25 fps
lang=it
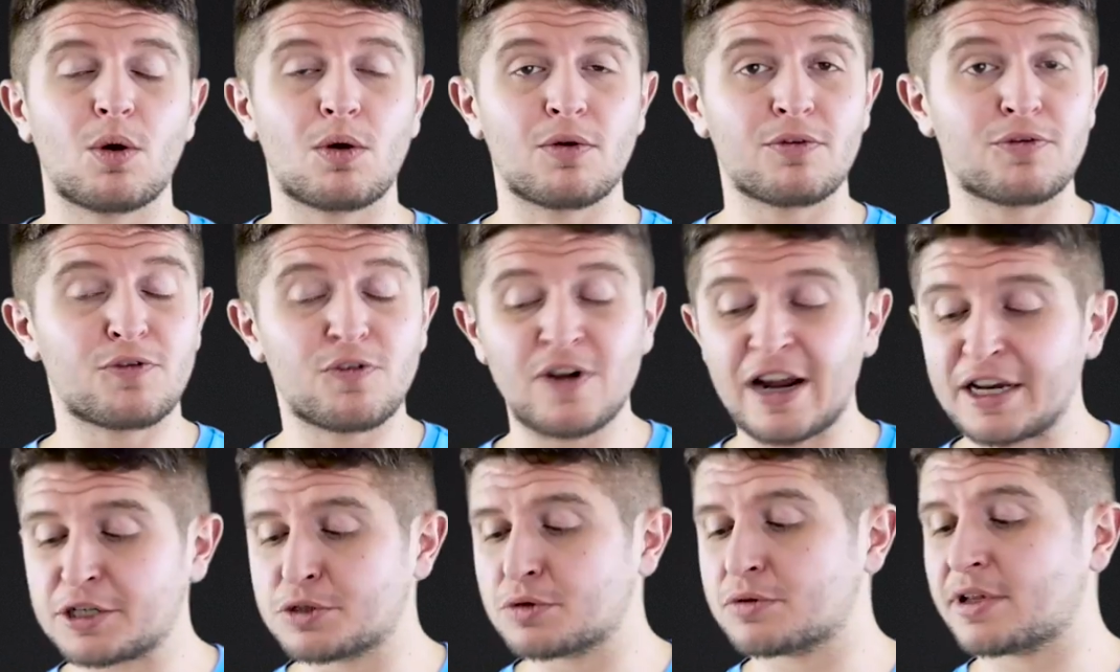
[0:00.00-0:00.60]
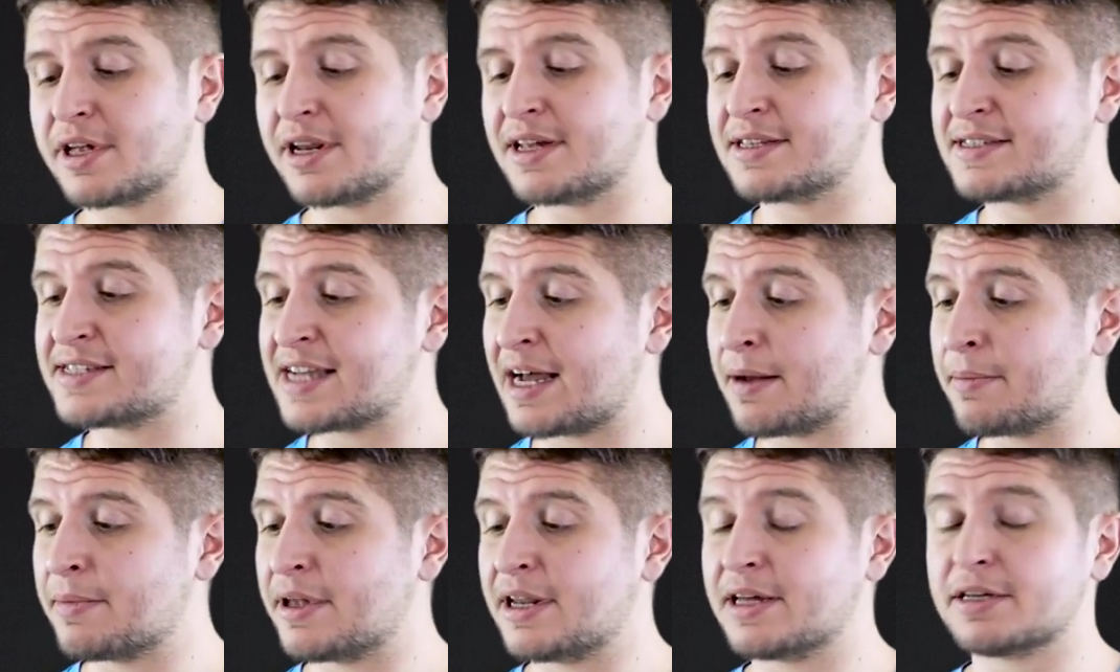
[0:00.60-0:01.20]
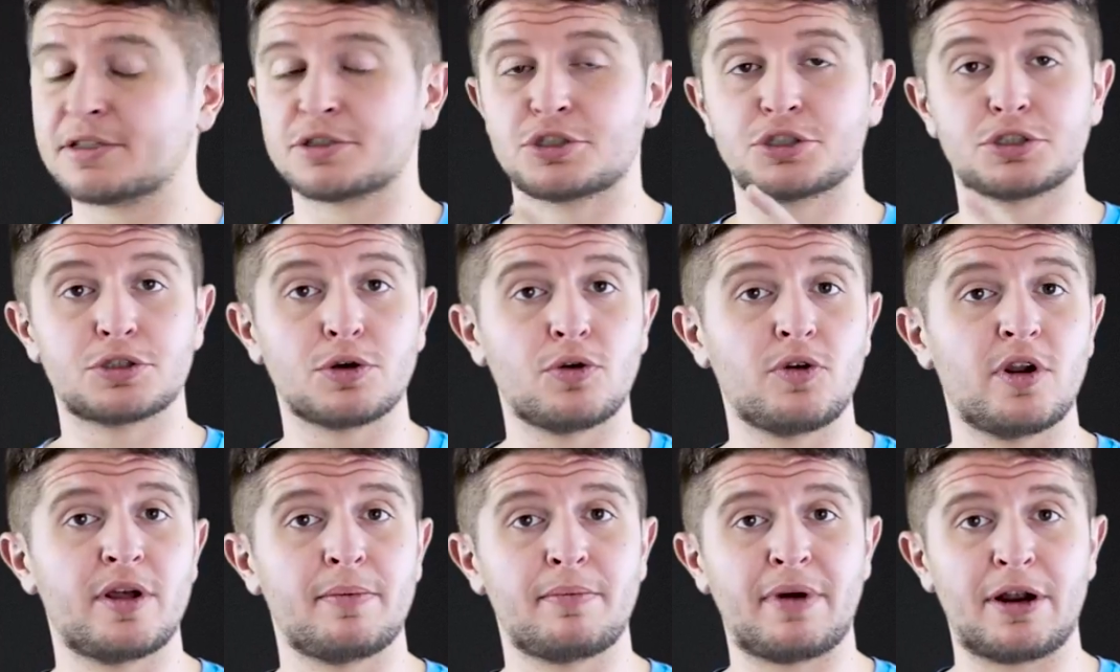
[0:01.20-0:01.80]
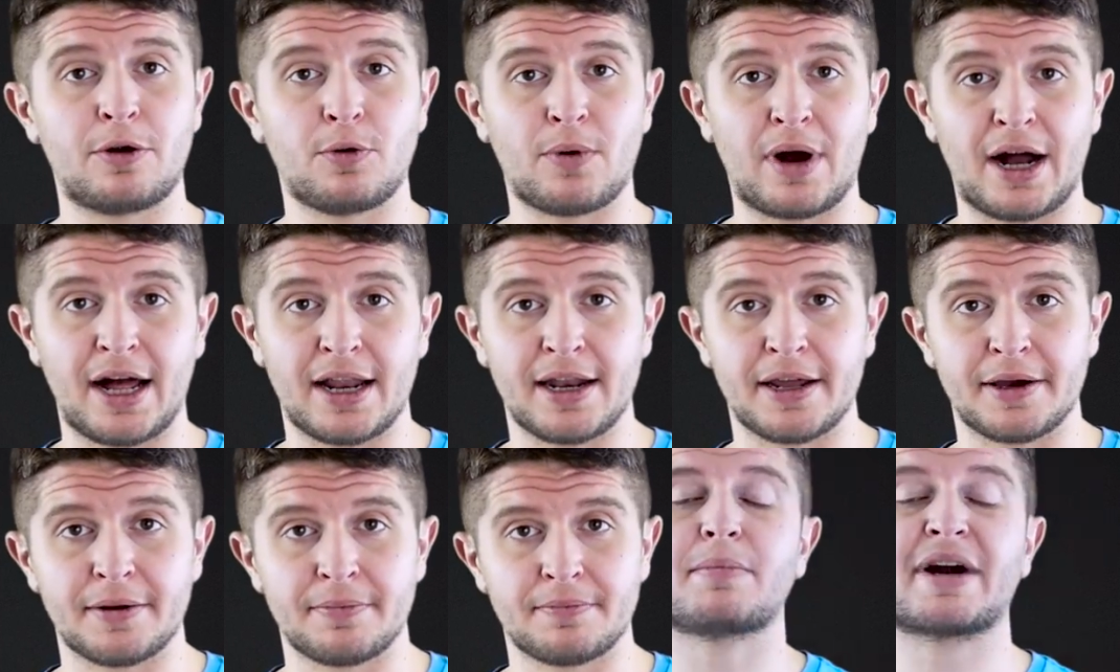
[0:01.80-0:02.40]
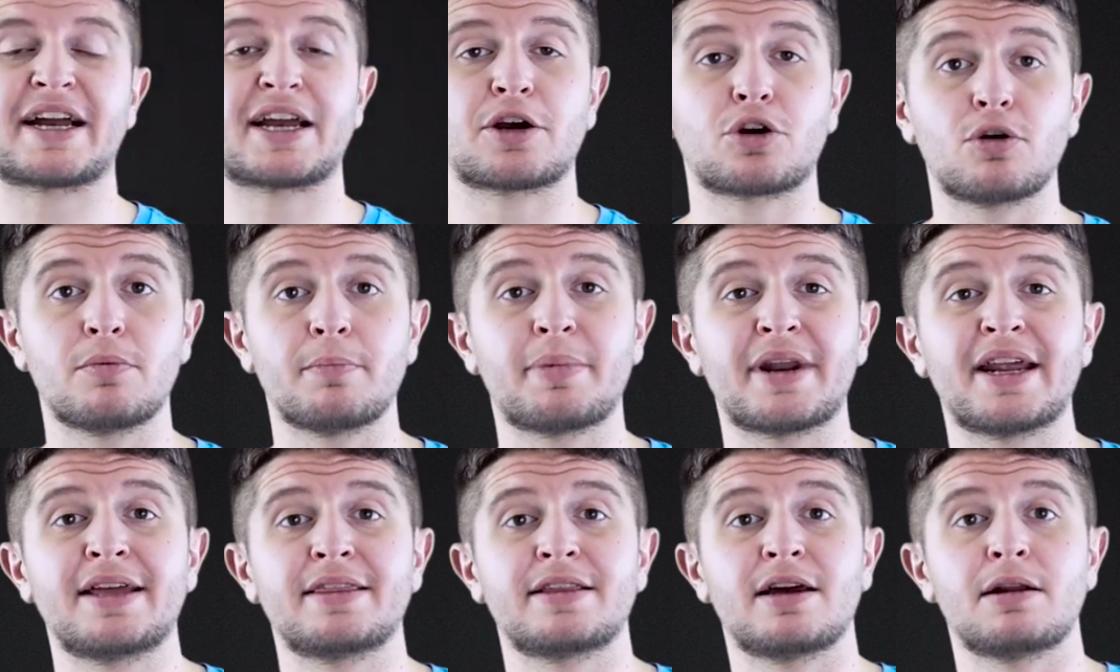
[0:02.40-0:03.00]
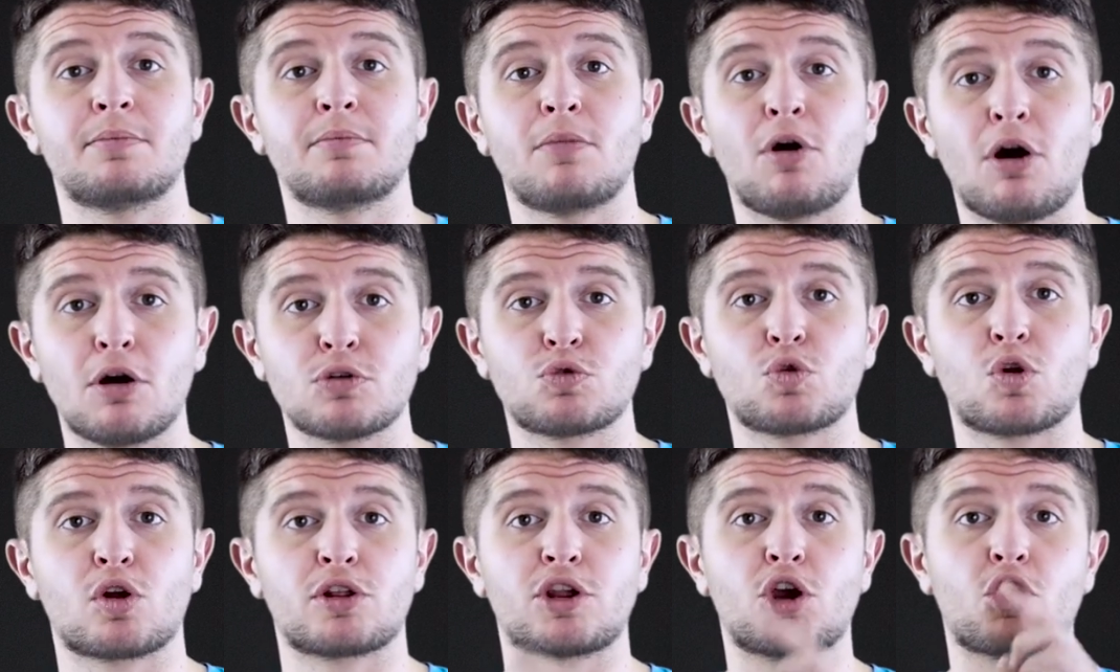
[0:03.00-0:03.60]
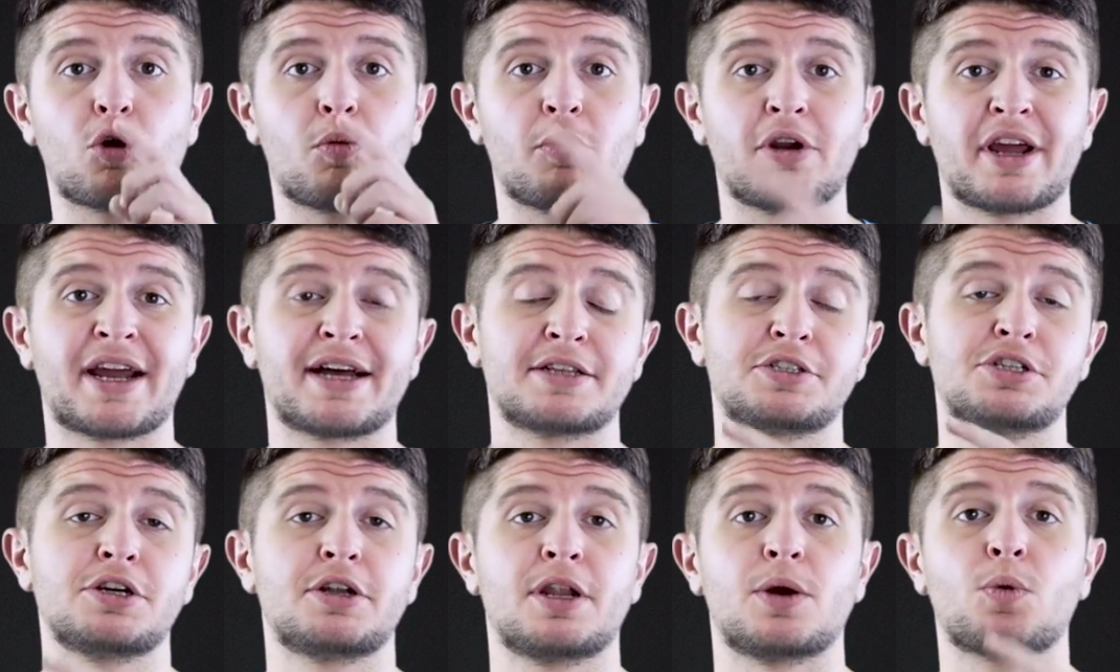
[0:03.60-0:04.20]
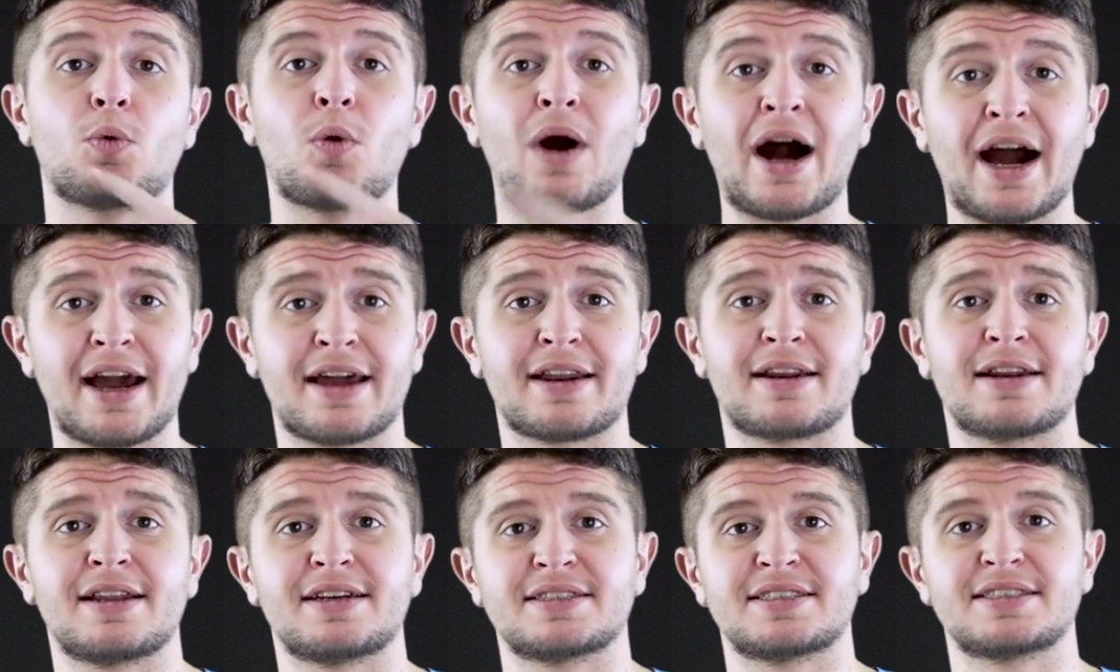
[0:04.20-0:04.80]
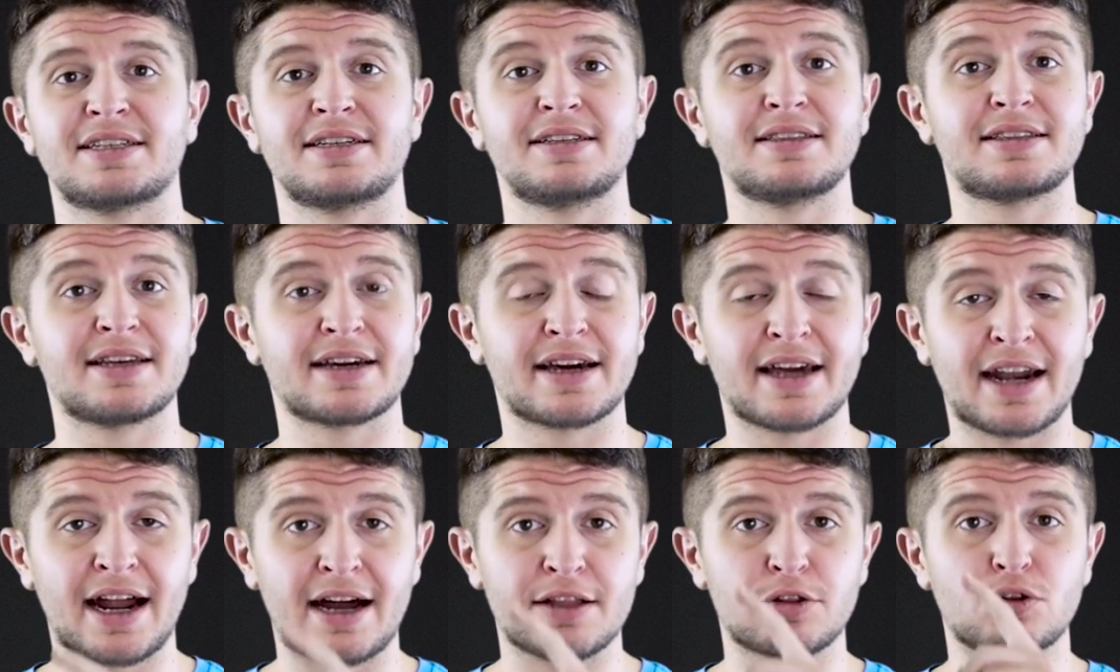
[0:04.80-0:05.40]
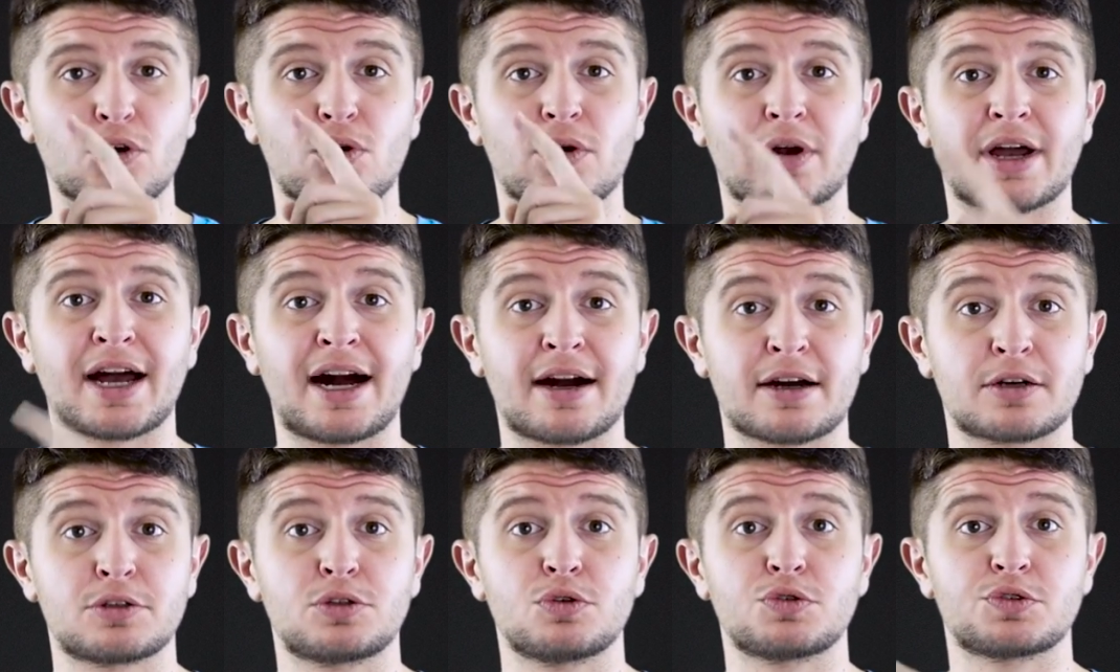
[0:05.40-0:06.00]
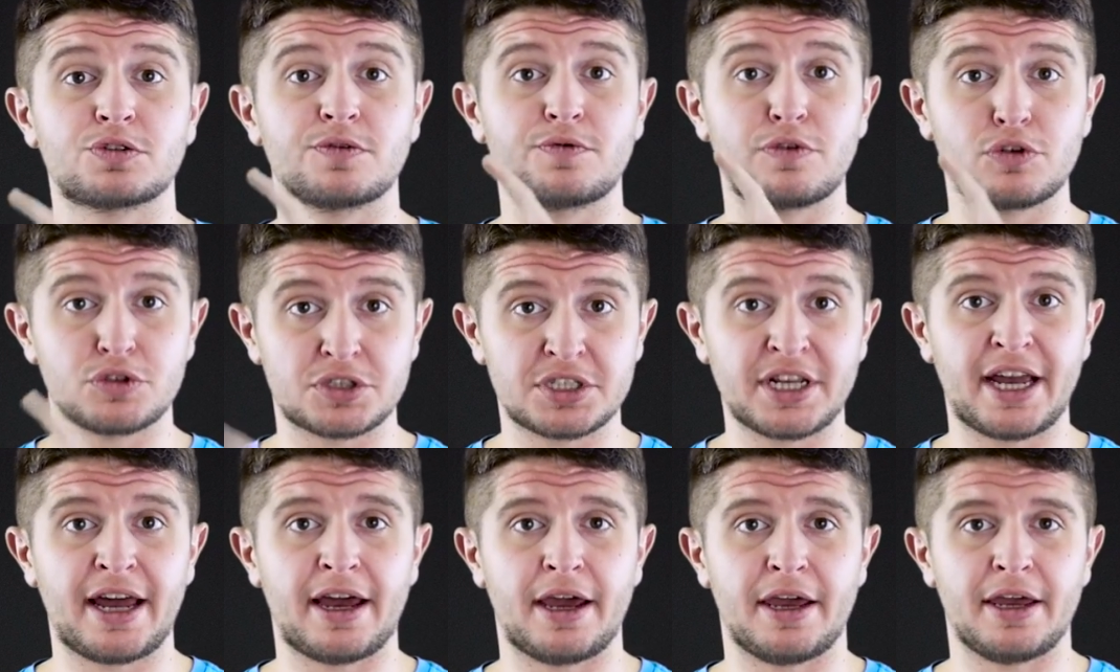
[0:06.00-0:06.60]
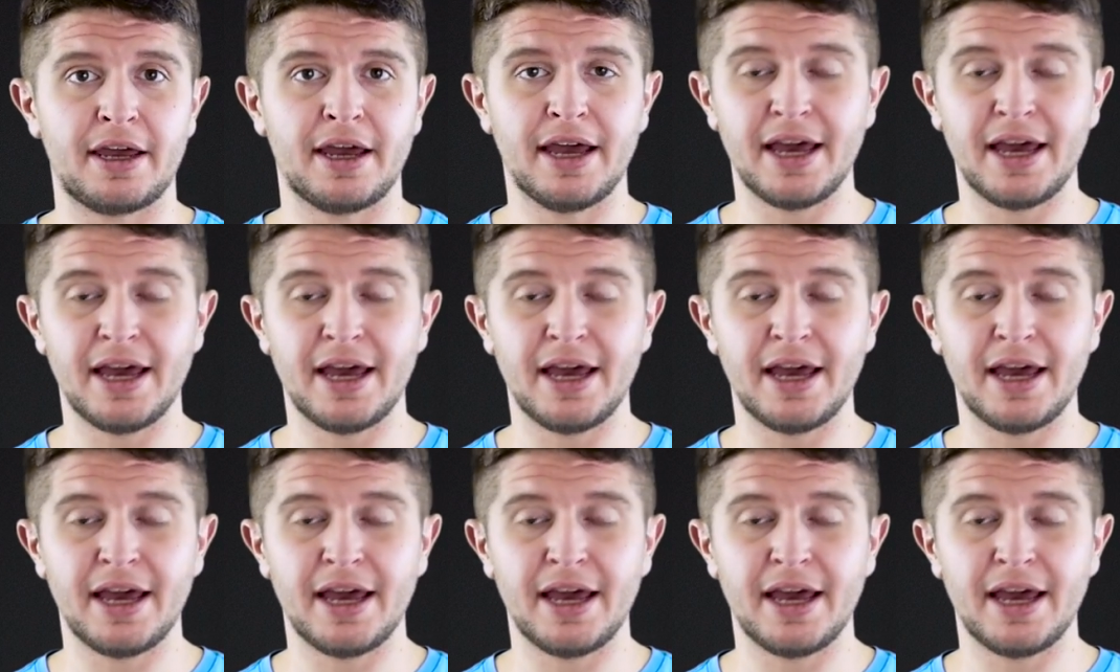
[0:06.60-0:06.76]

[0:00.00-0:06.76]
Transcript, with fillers: un flash utilizzabile solo in manuale, ma che comprende il modulo di comunicazione wireless integrato Cactus V6,